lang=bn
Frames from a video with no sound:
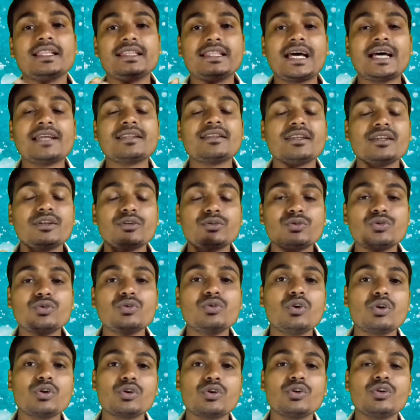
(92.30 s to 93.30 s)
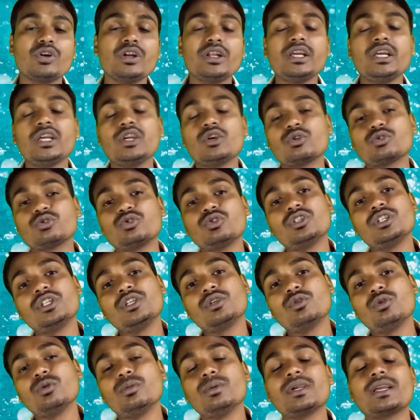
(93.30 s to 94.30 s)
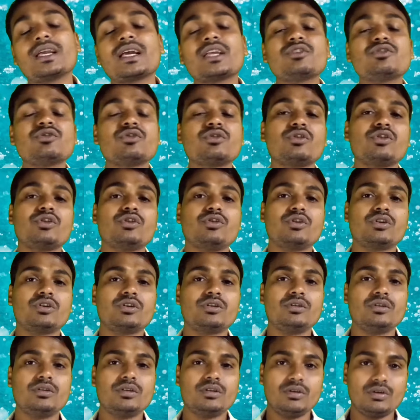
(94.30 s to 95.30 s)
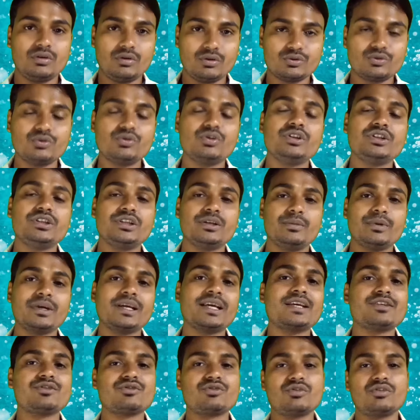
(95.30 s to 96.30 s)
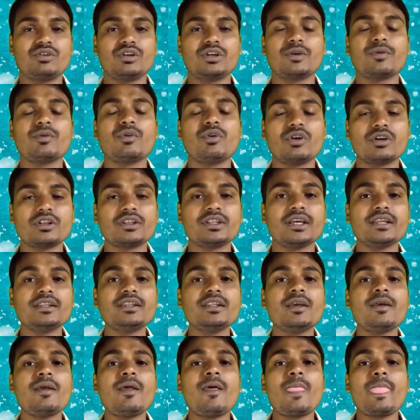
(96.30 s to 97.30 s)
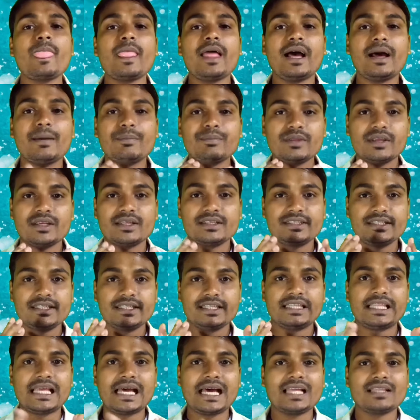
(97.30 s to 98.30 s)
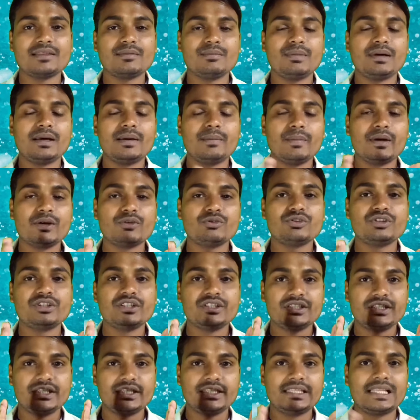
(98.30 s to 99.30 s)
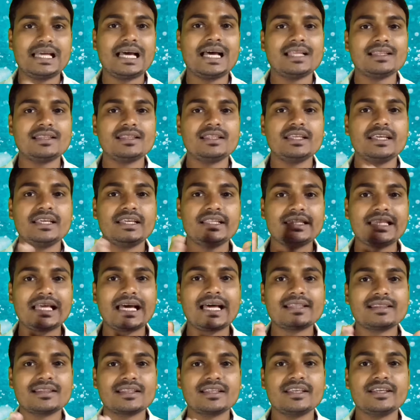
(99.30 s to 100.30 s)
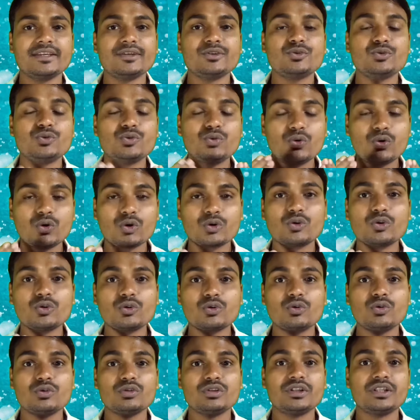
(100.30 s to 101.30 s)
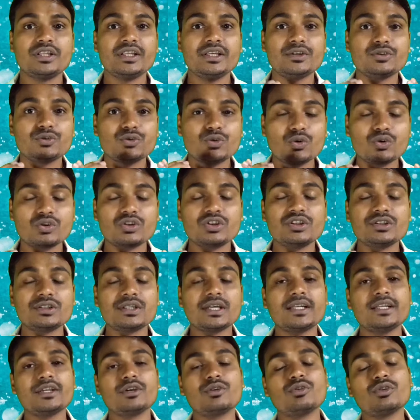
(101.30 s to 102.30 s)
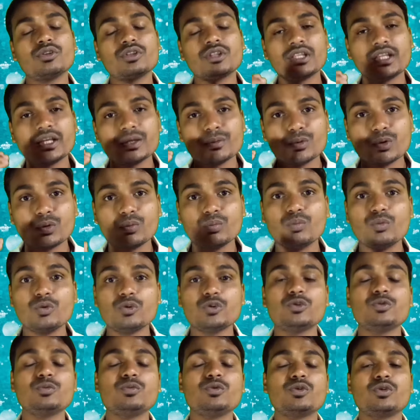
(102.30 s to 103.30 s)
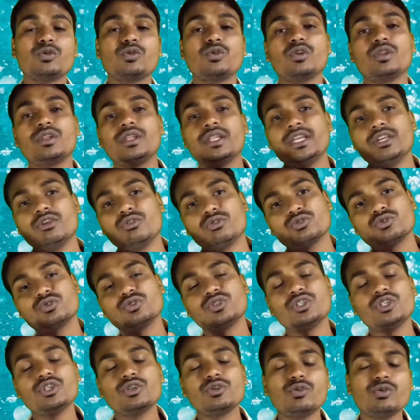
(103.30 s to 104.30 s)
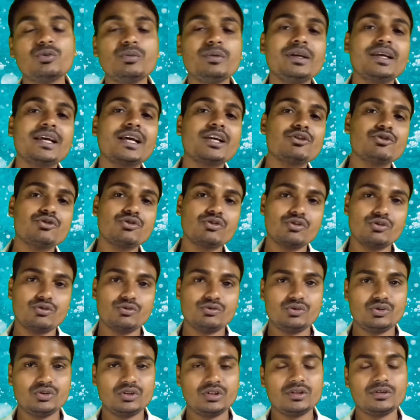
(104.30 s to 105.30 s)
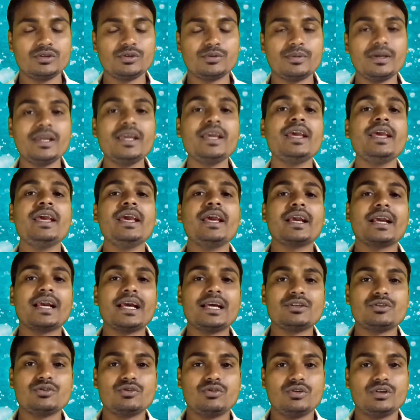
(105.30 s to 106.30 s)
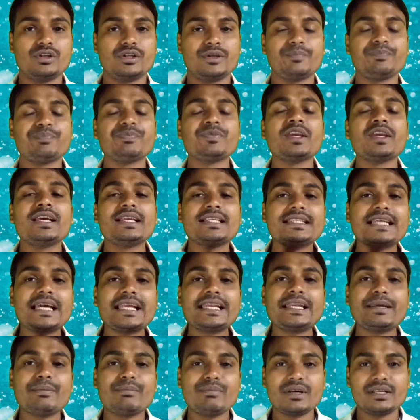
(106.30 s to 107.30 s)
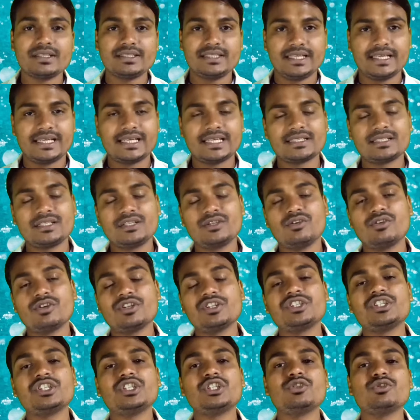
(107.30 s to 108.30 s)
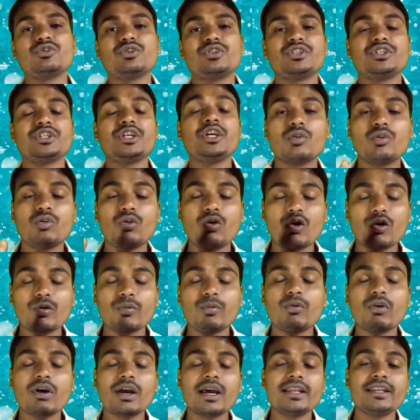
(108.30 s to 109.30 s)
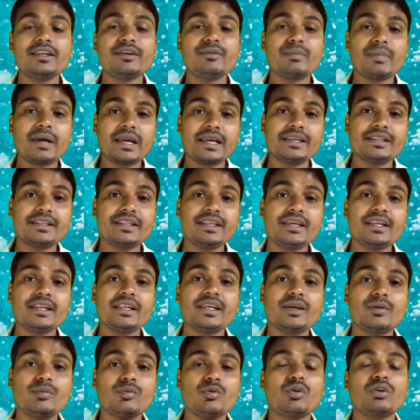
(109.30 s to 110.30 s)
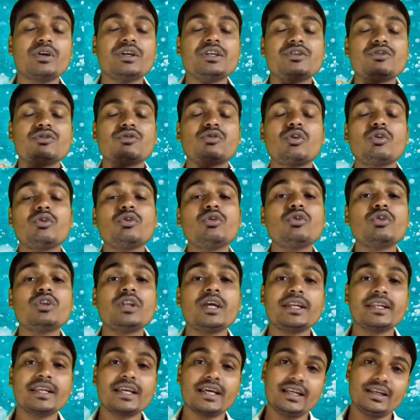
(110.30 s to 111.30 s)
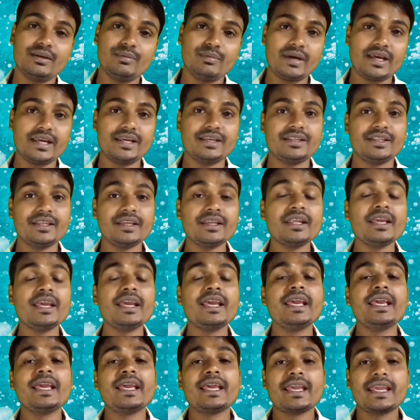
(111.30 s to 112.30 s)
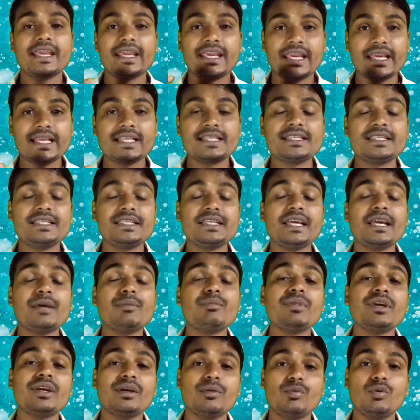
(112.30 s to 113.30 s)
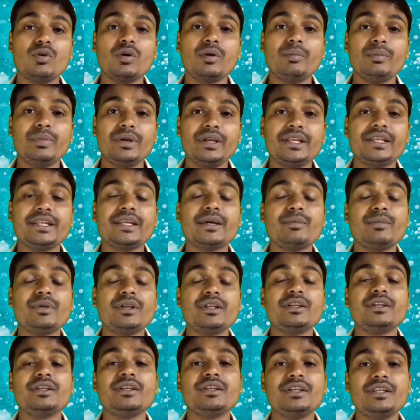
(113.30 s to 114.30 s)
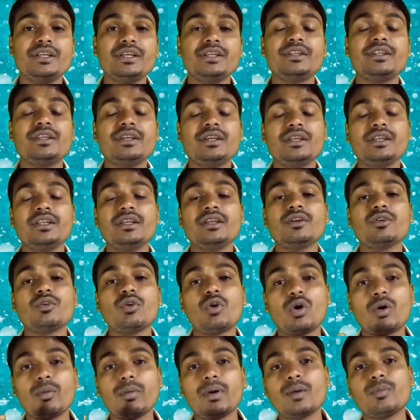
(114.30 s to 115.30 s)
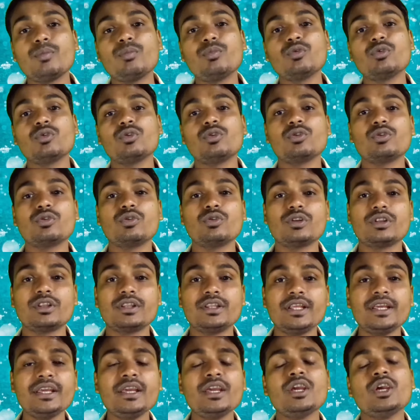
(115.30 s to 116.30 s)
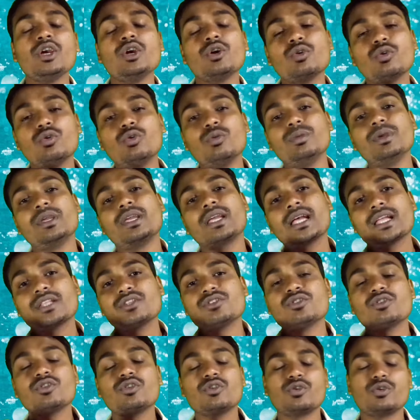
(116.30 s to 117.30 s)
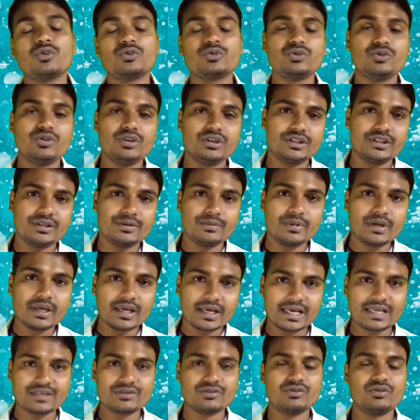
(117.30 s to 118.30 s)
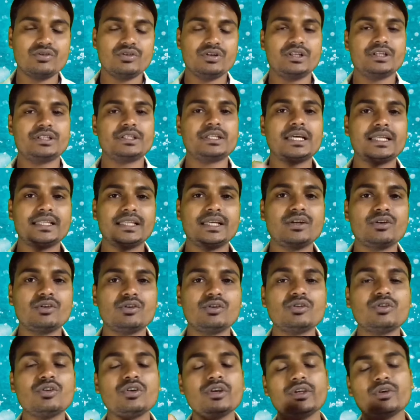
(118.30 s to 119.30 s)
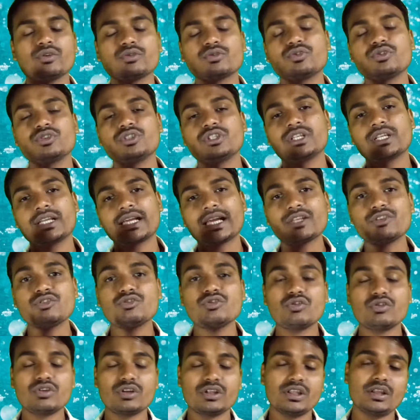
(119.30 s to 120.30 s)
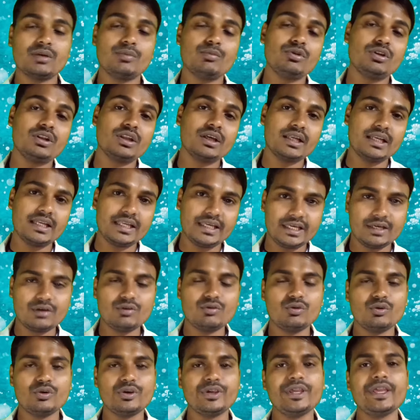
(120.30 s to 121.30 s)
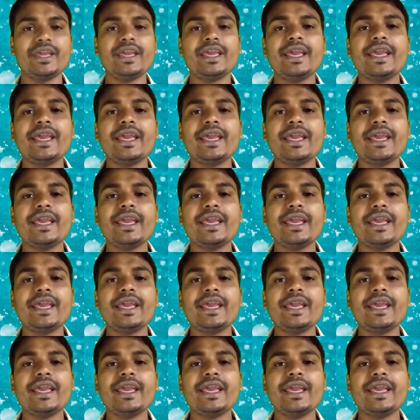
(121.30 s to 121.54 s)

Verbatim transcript: দাঁতের সুগঠনে এই ওষুধটি খুবই কার্যকরী ওষুধ হিসেবে কাজ করে অর্থাৎ আপনার যে দাঁত বা মানুষের যে দাঁত এই দাঁতকে সুগঠন করতে শক্তিশালী করতে এবং মজবুত করতে এই ওষুধটি খুবই কার্যকরী ওষুধ হিসেবে কাজ করে চার নাম্বার যে কাজটি করে সেটি হচ্ছে গর্ভকালীন মায়েদের এবং স্তন্যদানকালী মায়েদের ক্যালসিয়াম এবং ভিটামিন ডি থ্রির অভাব পূরণ করতে খুবই কার্যকরী ওষুধ হিসেবে কাজ করে সাধারণত এই ওষুধটির কার্যকারিতা বলতে গেলে এগুলোই